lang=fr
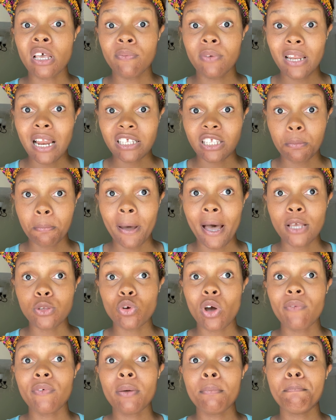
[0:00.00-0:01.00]
avec la séparation
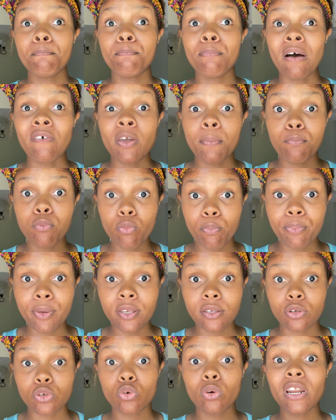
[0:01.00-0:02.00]
avec, avec Poupie.
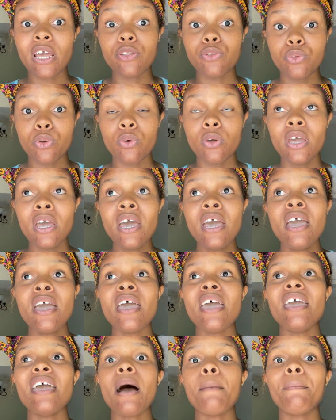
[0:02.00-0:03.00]
Ce sont les deux.
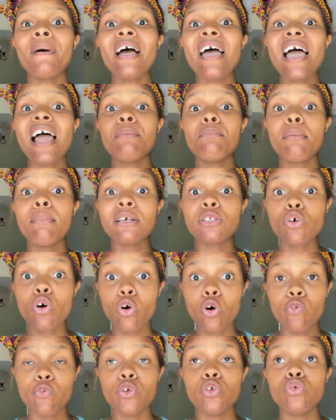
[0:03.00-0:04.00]
Et après, elle-même, elles sont
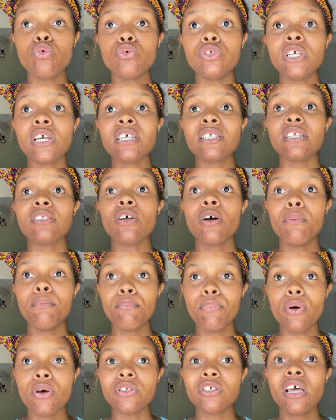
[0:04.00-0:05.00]
revenues nous dire que c'était un
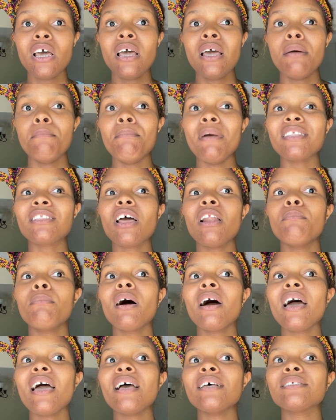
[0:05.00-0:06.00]
buzz. Mais tellement,
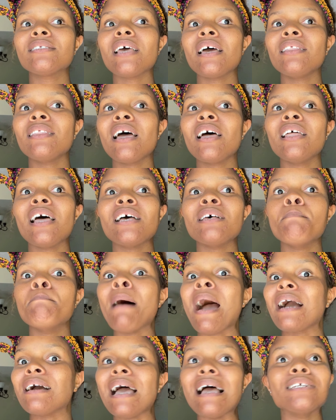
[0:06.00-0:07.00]
elle, elle, elle,
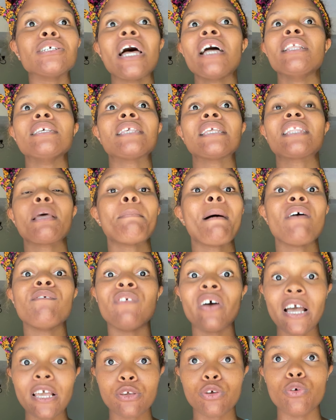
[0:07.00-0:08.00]
elle, elle c'était pas
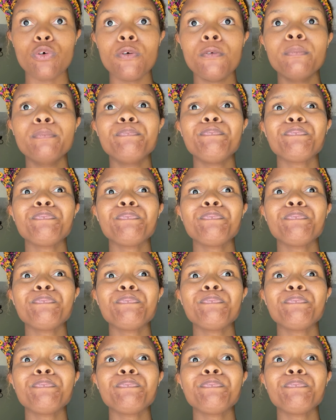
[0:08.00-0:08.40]
vrai que